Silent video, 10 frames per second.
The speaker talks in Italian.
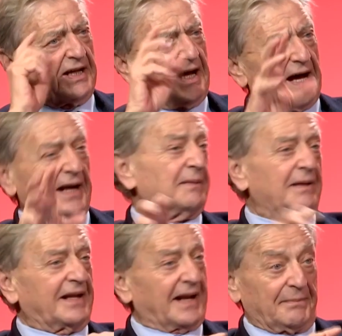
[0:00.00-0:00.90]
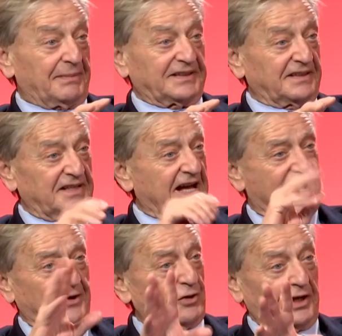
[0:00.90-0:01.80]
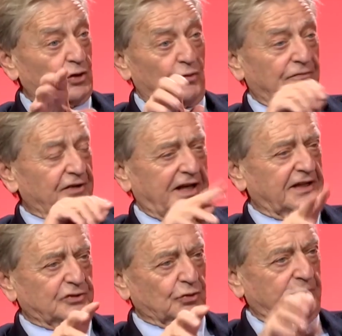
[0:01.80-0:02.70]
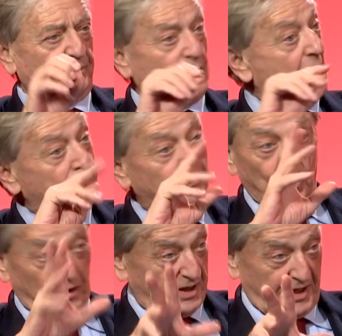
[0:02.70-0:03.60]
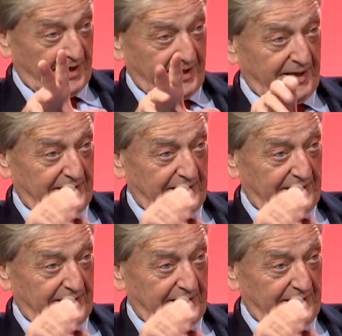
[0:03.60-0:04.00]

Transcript: a rimanere a Batignano nel convento e poi a morire